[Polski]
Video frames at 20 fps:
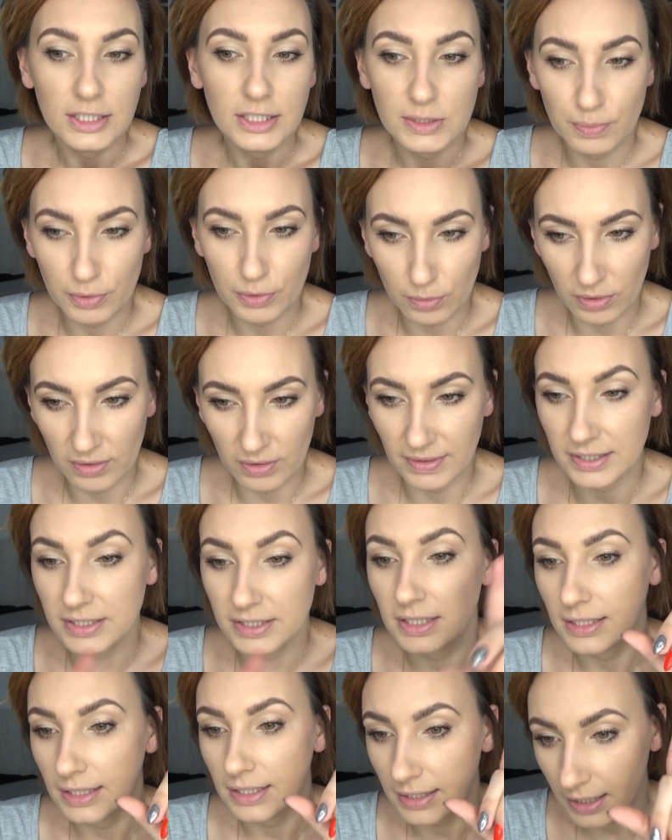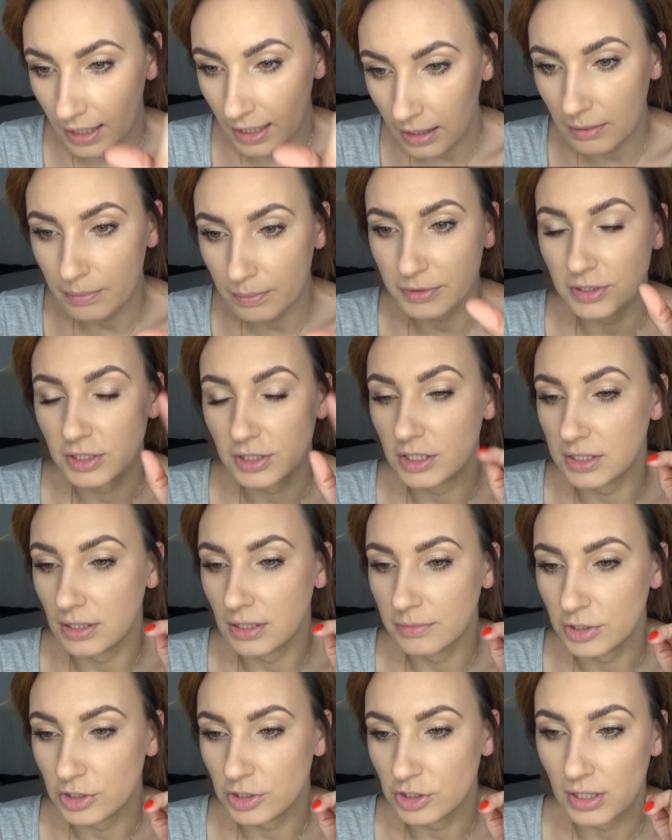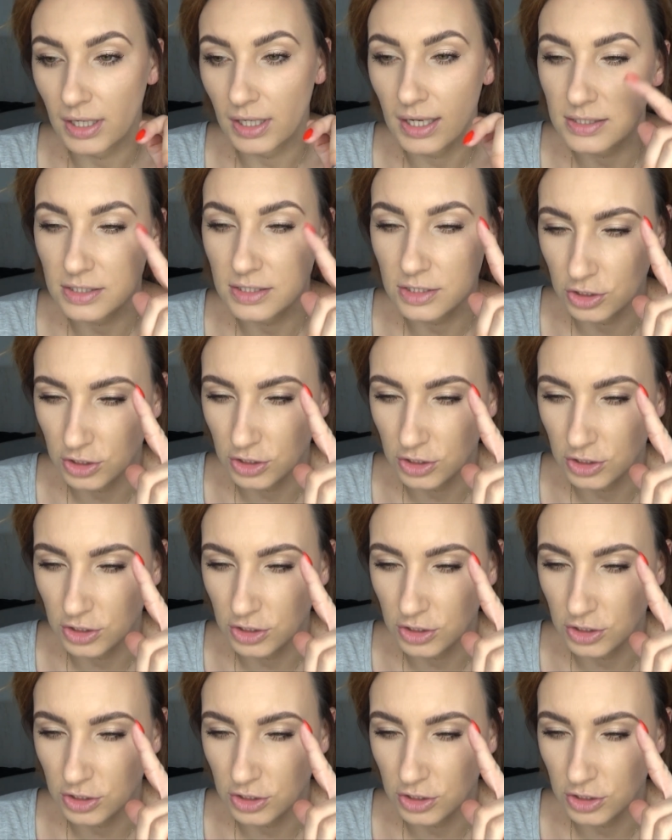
spróbować ale podkreślam jeszcze raz,